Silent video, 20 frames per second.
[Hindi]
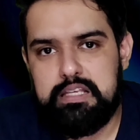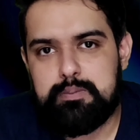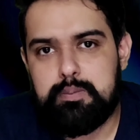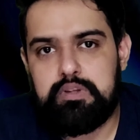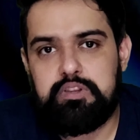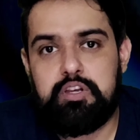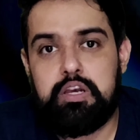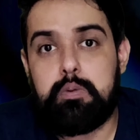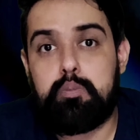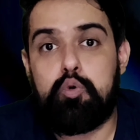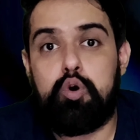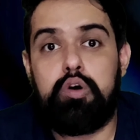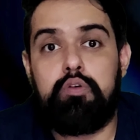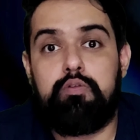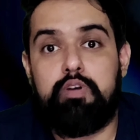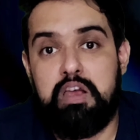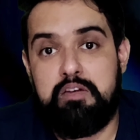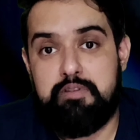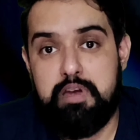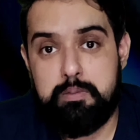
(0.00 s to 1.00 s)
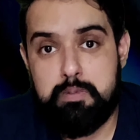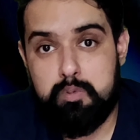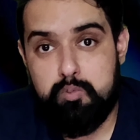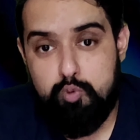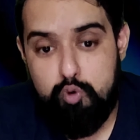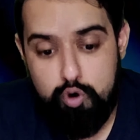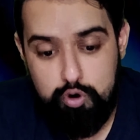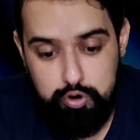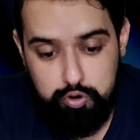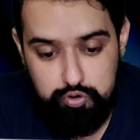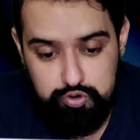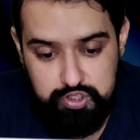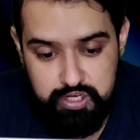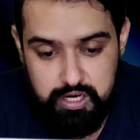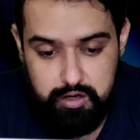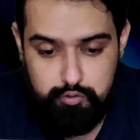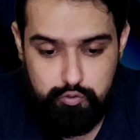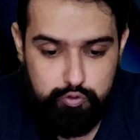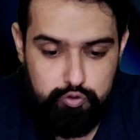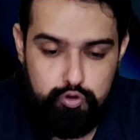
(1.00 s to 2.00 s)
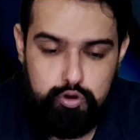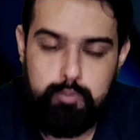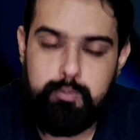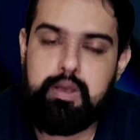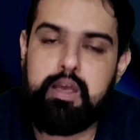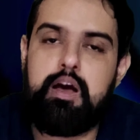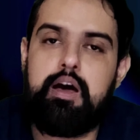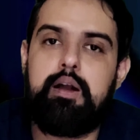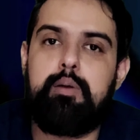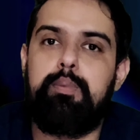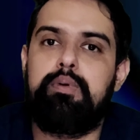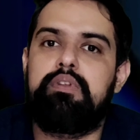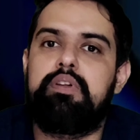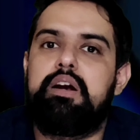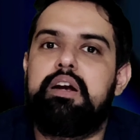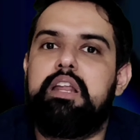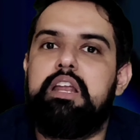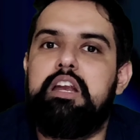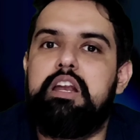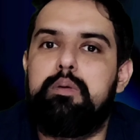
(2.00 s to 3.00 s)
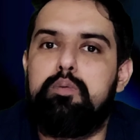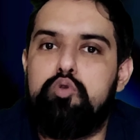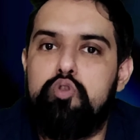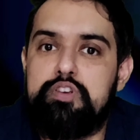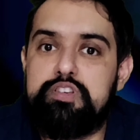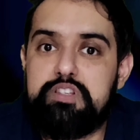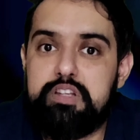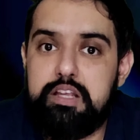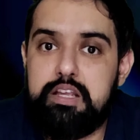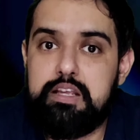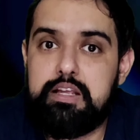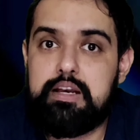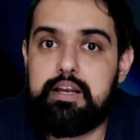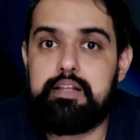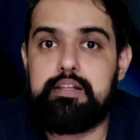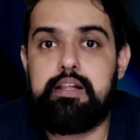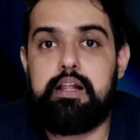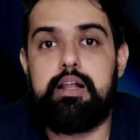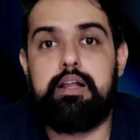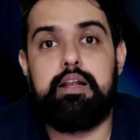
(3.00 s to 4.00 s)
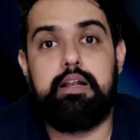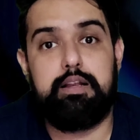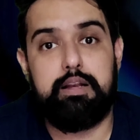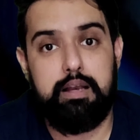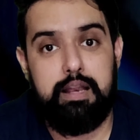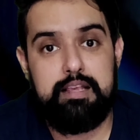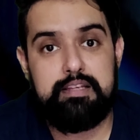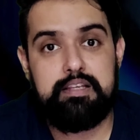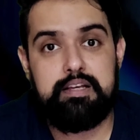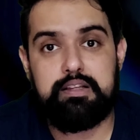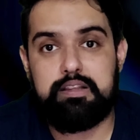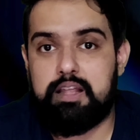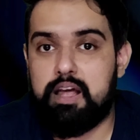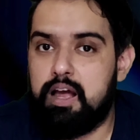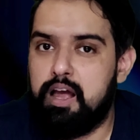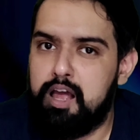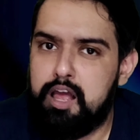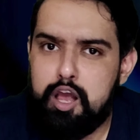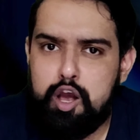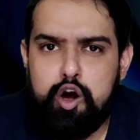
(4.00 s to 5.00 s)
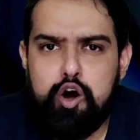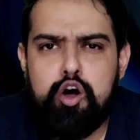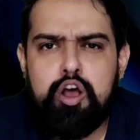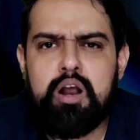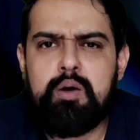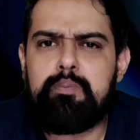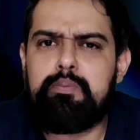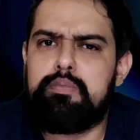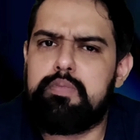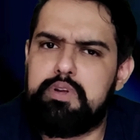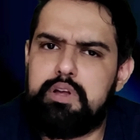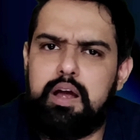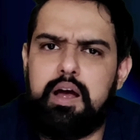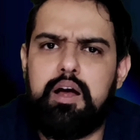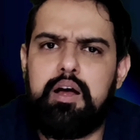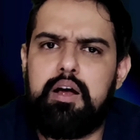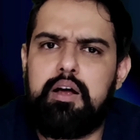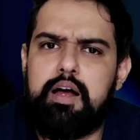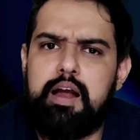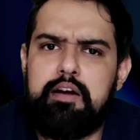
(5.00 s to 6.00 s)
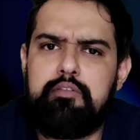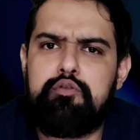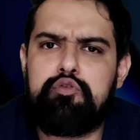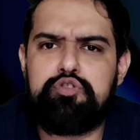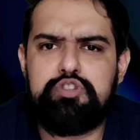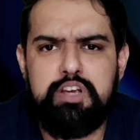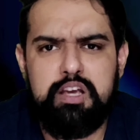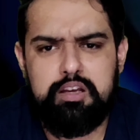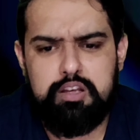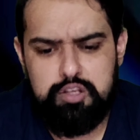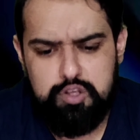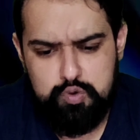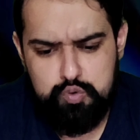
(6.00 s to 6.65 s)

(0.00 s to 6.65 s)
इसमें 3.5 पॉइंट mm ऑडियो जैक हो क्योंकि भाई हर बंदा टी नहीं खरीद ले सकता और हम हेडफोन जैक